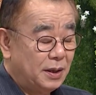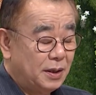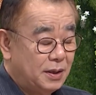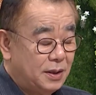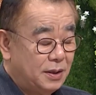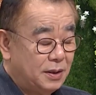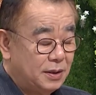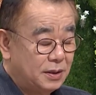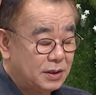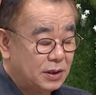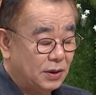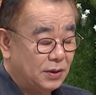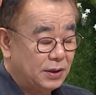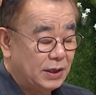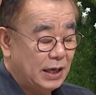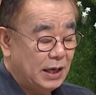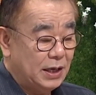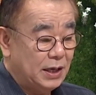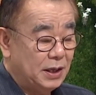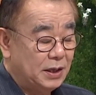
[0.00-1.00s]
그
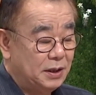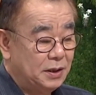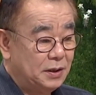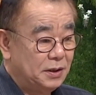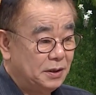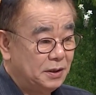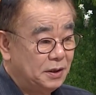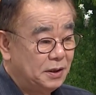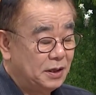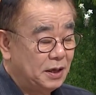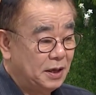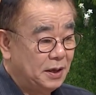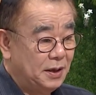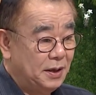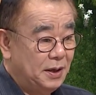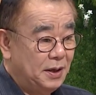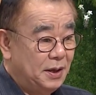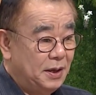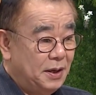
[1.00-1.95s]
전하는데